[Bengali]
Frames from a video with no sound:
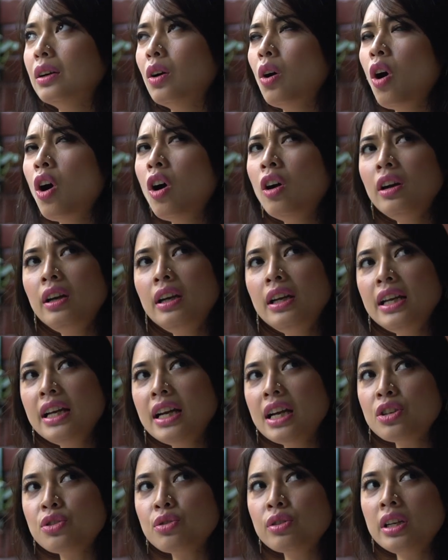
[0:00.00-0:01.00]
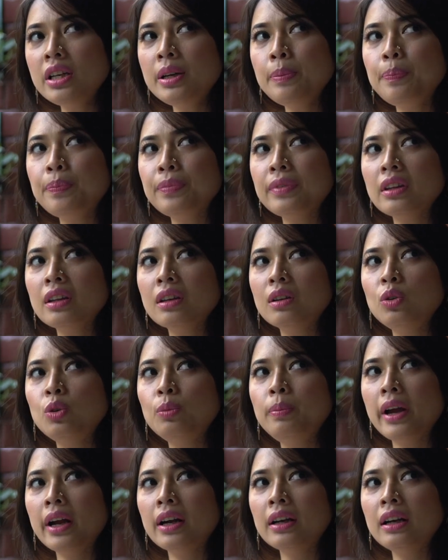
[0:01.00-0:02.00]
ক্ষণ নিয়ে আসলে
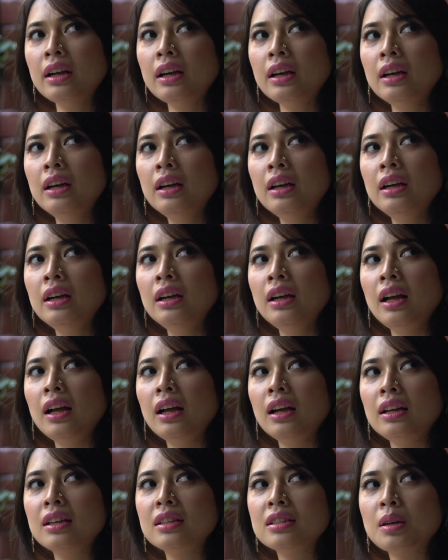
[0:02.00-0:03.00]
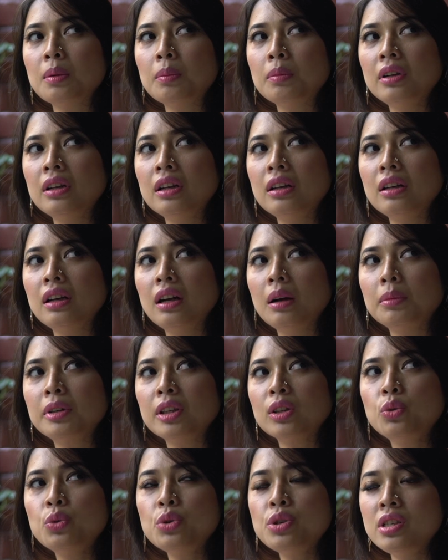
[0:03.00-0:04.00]
খুব একটা যেমন
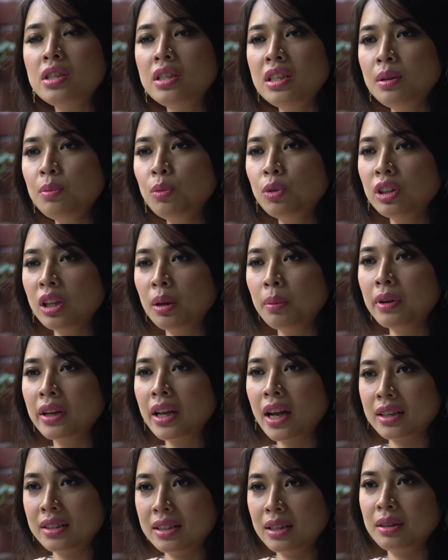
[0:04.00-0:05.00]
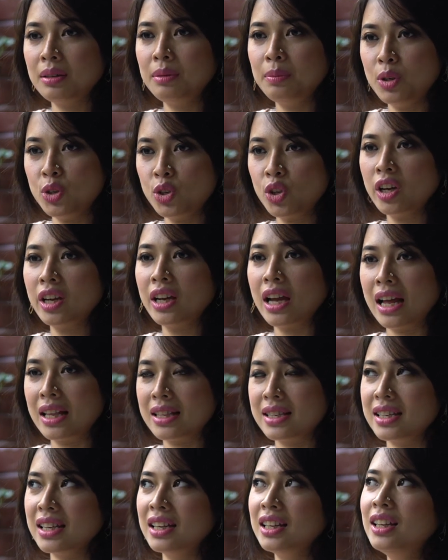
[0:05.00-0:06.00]
আমাদের কুষ্টি মোতাবেক একটা বিষয়
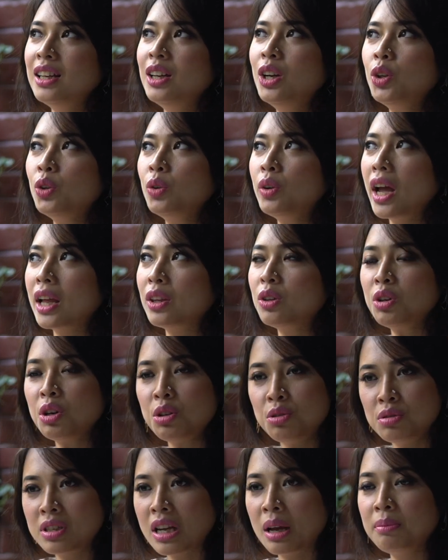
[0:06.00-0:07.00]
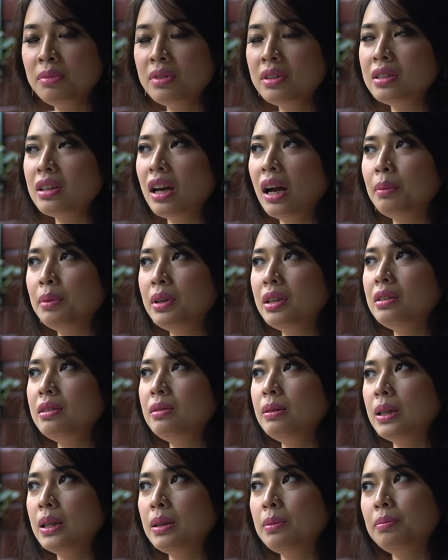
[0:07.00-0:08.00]
আছে তো এত কিছু আমি আমি
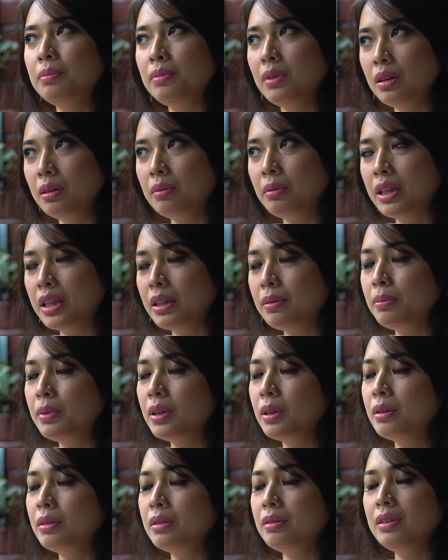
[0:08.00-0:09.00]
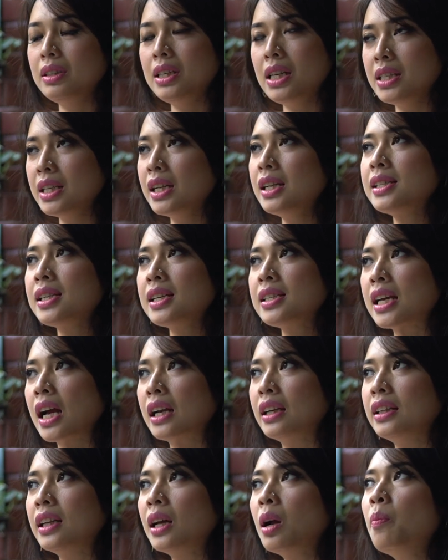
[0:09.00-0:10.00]
মানে ডিটেলসে
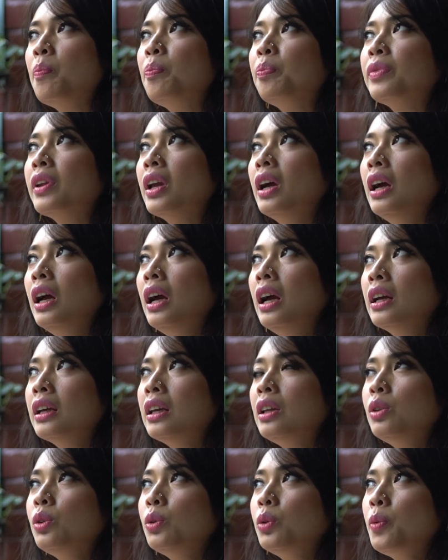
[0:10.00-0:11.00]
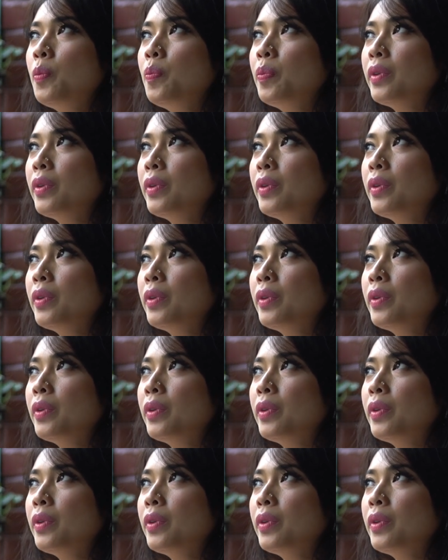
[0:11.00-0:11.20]
জানি না কিন্তু